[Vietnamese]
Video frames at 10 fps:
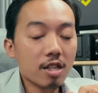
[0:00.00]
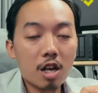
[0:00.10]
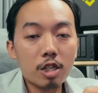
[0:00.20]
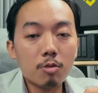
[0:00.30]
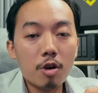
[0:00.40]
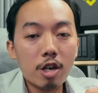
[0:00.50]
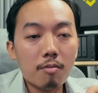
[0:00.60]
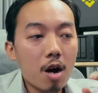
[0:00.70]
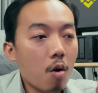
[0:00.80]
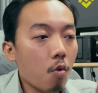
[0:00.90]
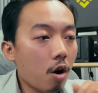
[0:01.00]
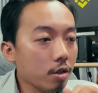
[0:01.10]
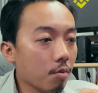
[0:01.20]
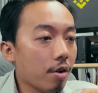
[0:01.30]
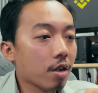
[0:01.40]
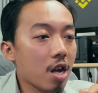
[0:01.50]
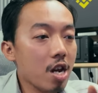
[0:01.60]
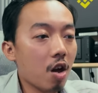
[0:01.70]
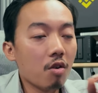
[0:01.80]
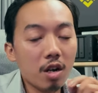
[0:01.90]
tại toàn chừng mùi nó mau vô chừng mùi nó
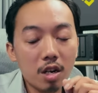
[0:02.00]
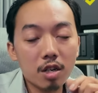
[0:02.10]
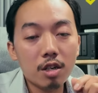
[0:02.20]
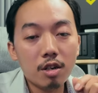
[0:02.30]
khi locker